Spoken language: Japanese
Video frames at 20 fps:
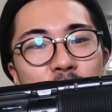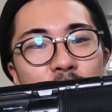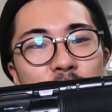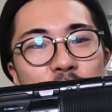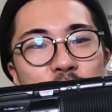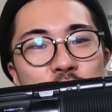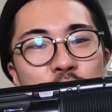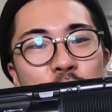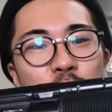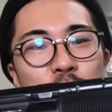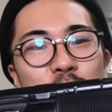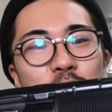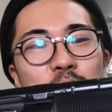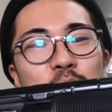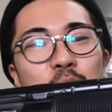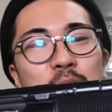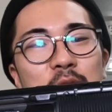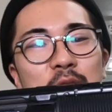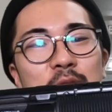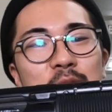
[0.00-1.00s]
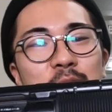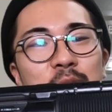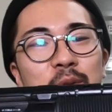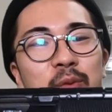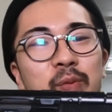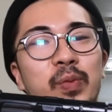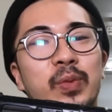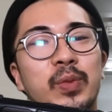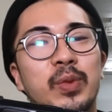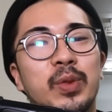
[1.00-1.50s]
まあ、ちょっとね
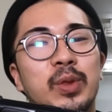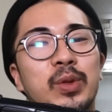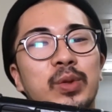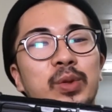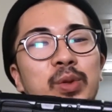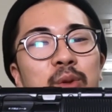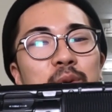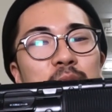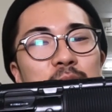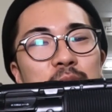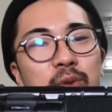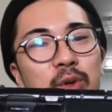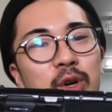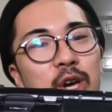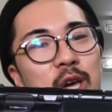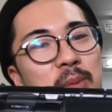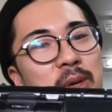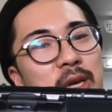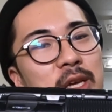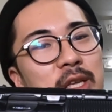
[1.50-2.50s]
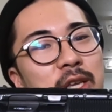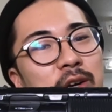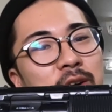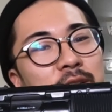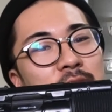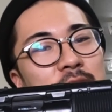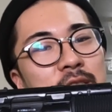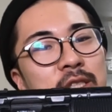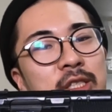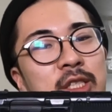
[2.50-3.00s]
フロントヘビーに
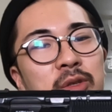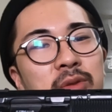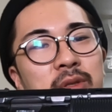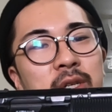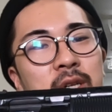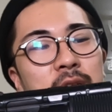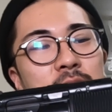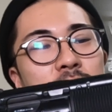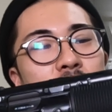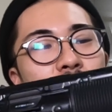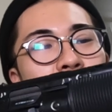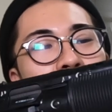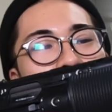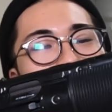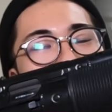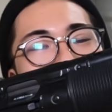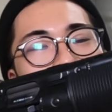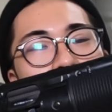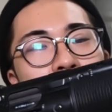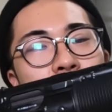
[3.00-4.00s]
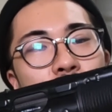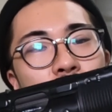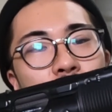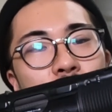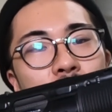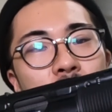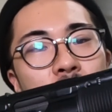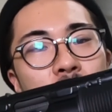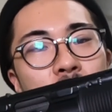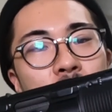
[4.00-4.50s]
はなっちゃうかなとバッテリー
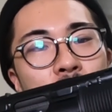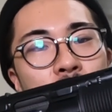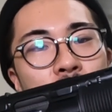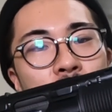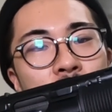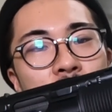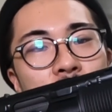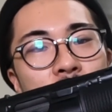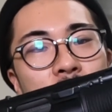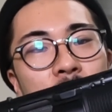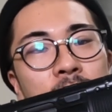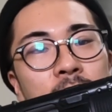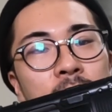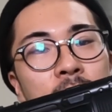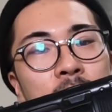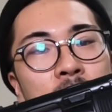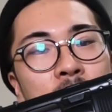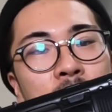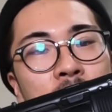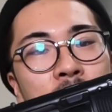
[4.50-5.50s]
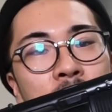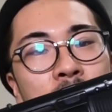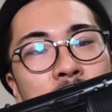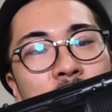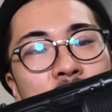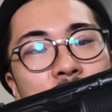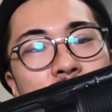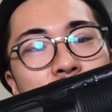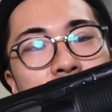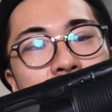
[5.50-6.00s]
もここに
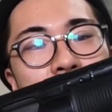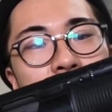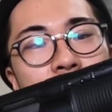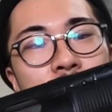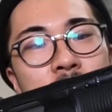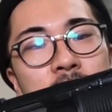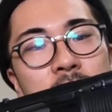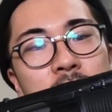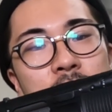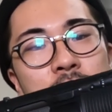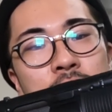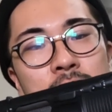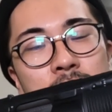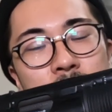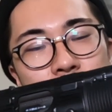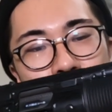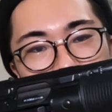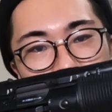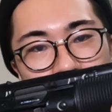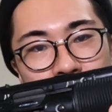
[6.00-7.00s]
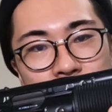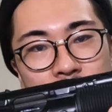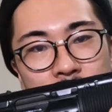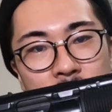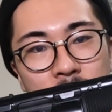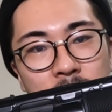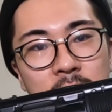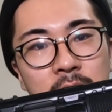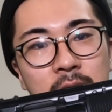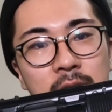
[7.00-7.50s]
ミニ S サイズが収納されて
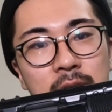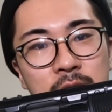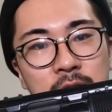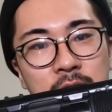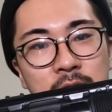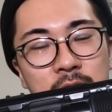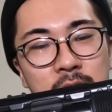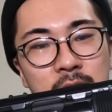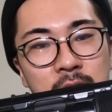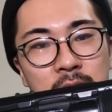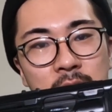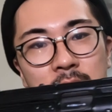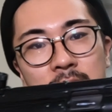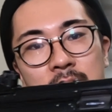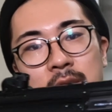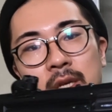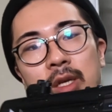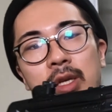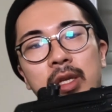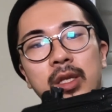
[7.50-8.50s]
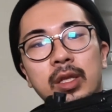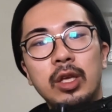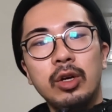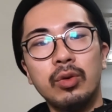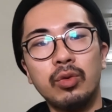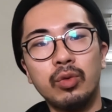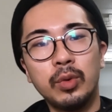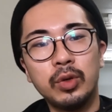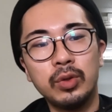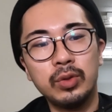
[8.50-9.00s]
いるわけですしって
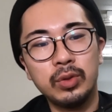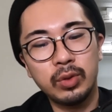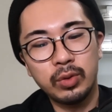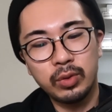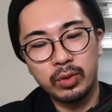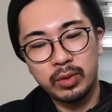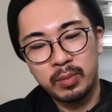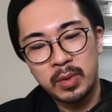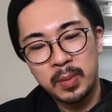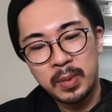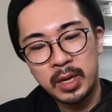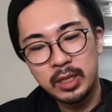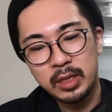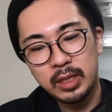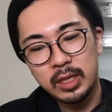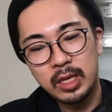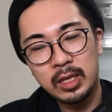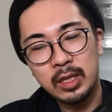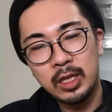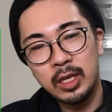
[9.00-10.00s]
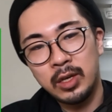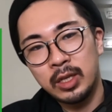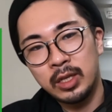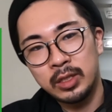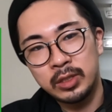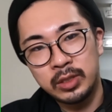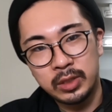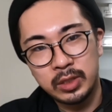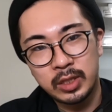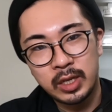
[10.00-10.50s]
思うと、まあ、満点では
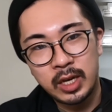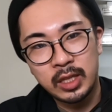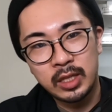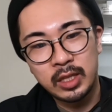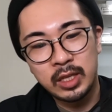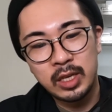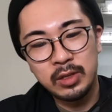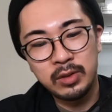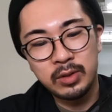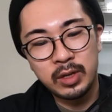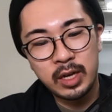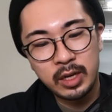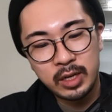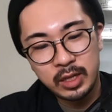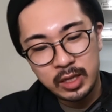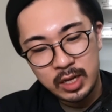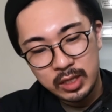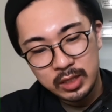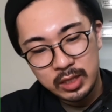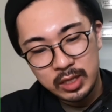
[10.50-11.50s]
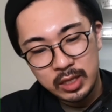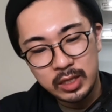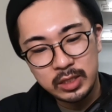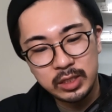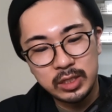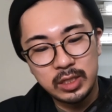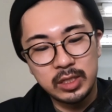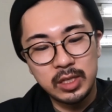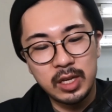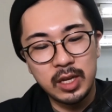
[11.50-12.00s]
なく8点くらいかなって
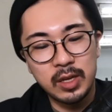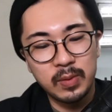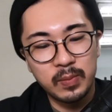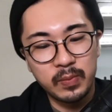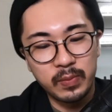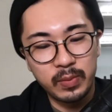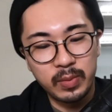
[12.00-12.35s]
感じですね